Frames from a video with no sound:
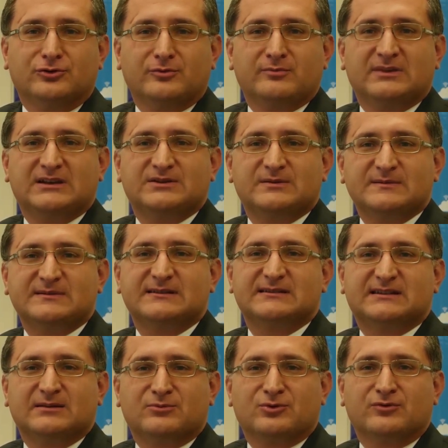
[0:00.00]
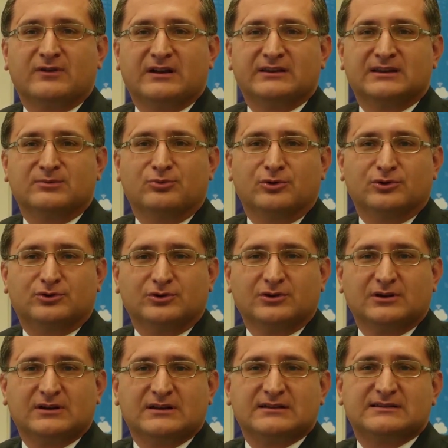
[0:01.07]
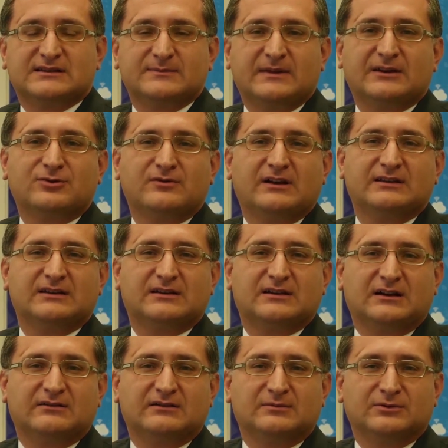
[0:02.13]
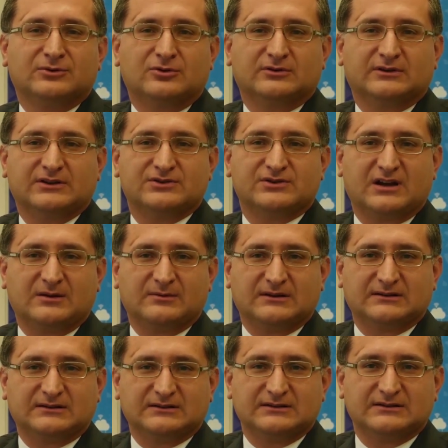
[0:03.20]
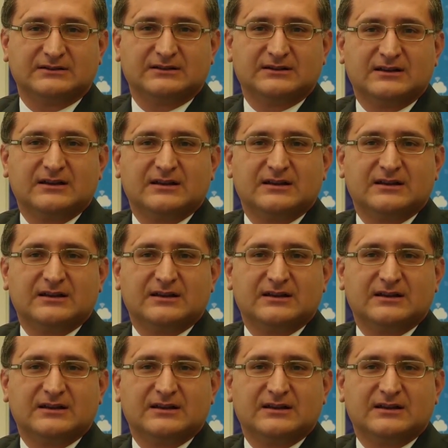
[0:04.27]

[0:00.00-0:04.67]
Konunun bilişim sistemi güvenliği boyutu, siber güvenlik kavramını ortaya çıkarmaktadır.